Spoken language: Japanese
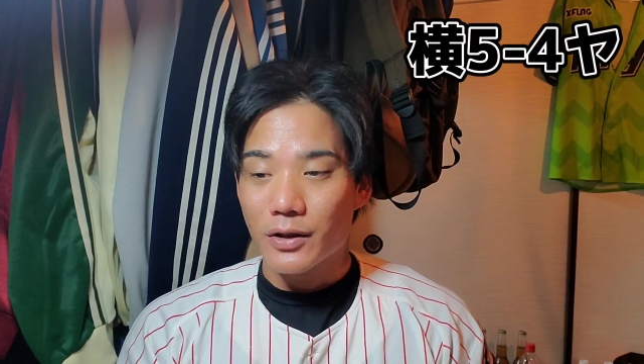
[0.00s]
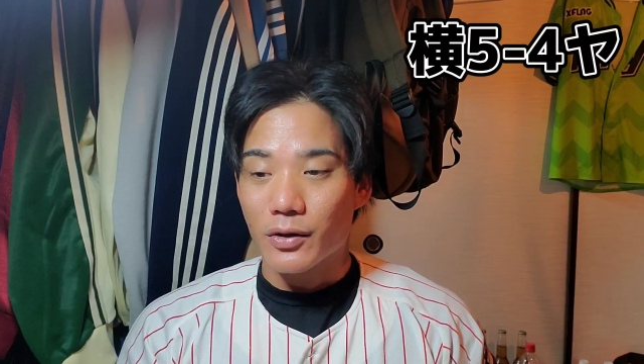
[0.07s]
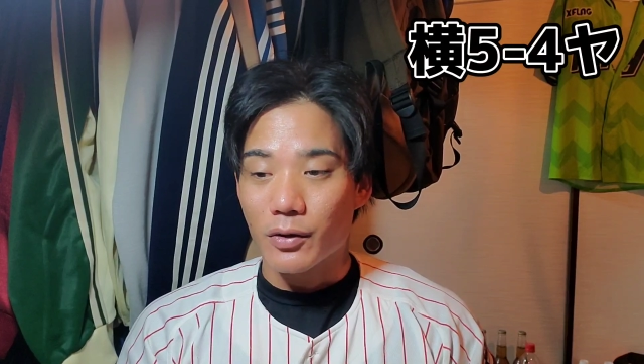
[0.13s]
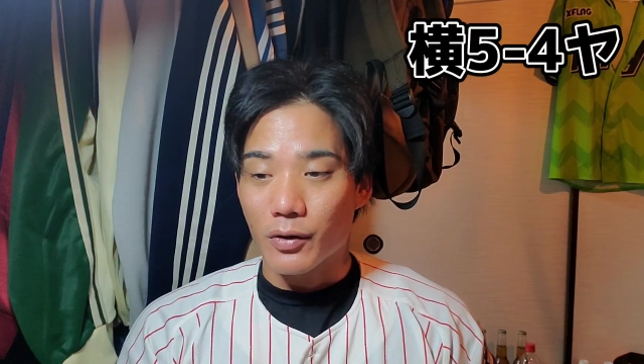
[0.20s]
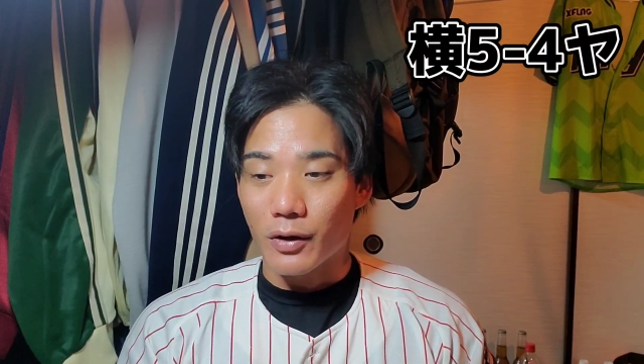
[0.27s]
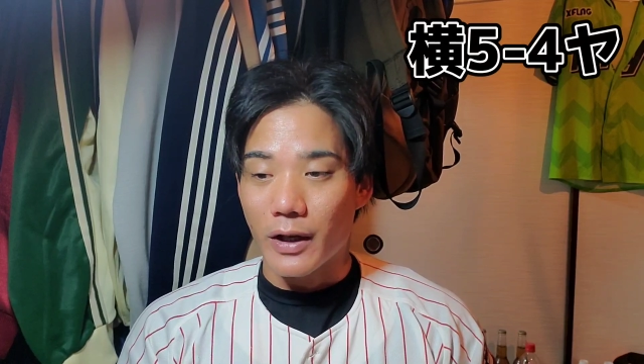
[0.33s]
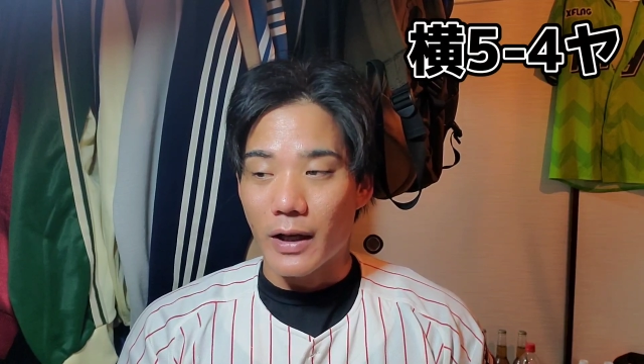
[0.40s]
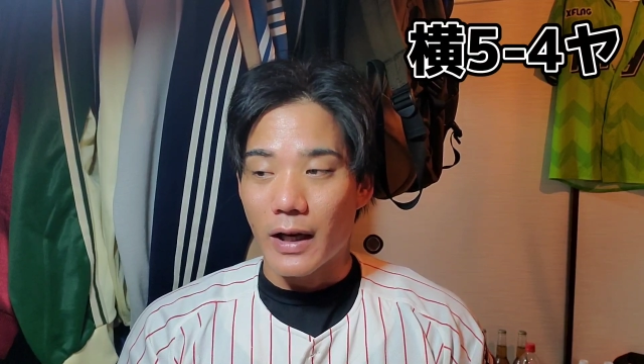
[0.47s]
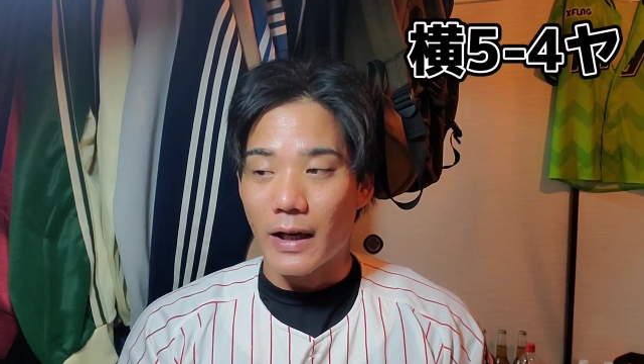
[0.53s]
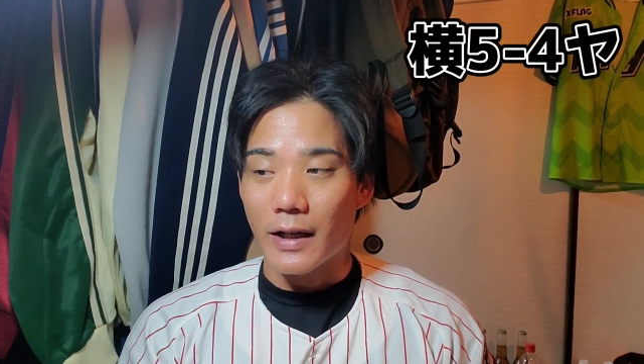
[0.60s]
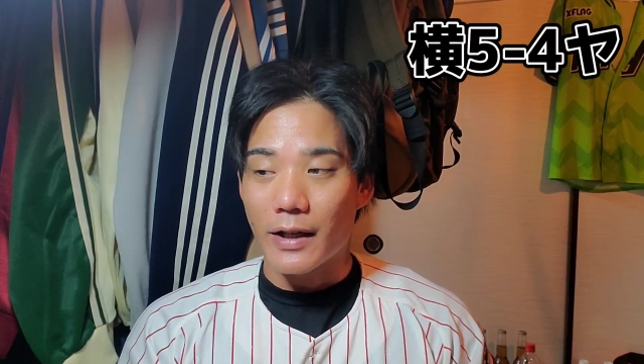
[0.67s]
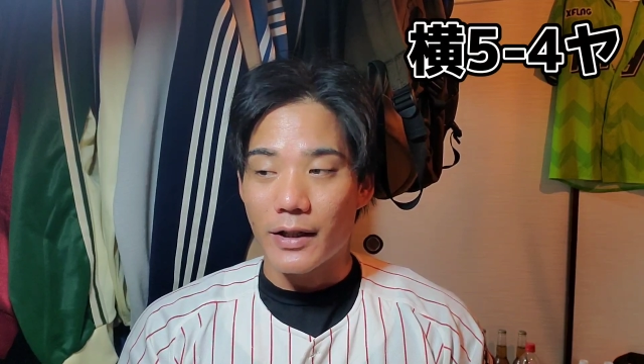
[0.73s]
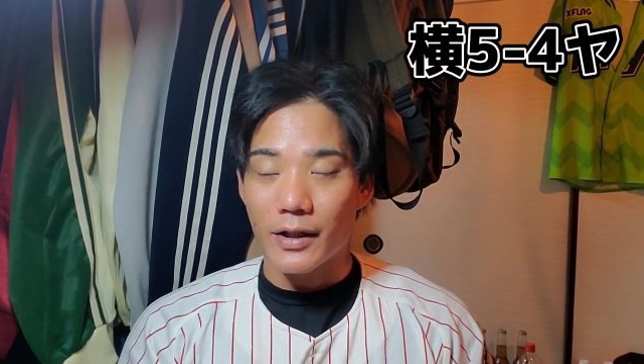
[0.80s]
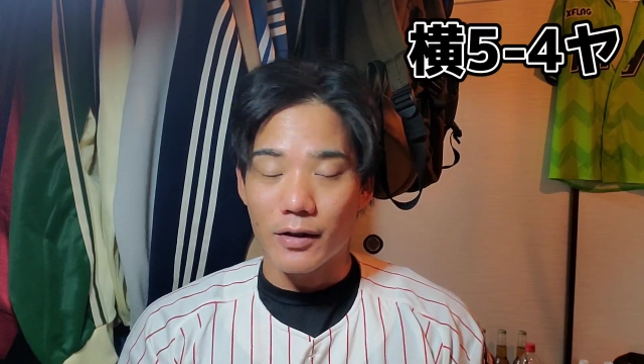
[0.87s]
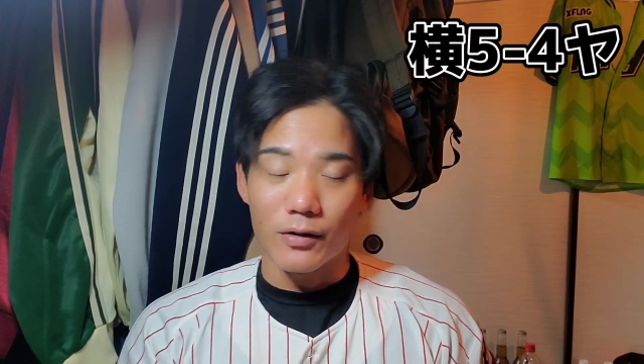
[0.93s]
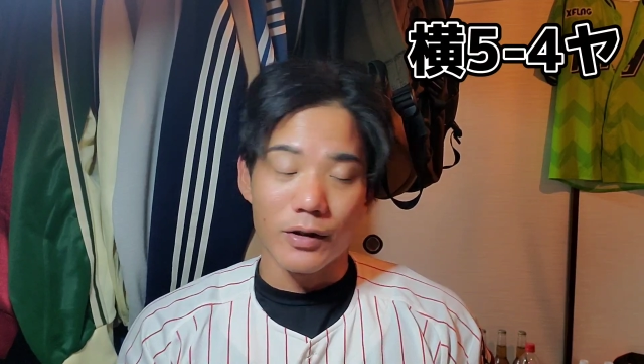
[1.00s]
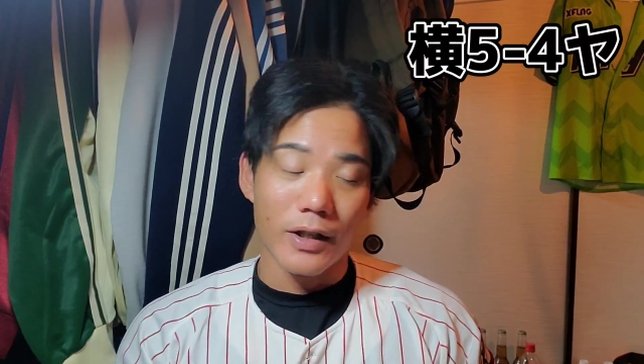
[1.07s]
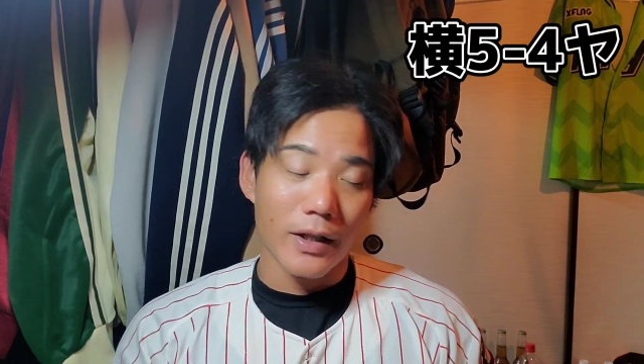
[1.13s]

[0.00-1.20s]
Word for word: ちょっとね、早いイニング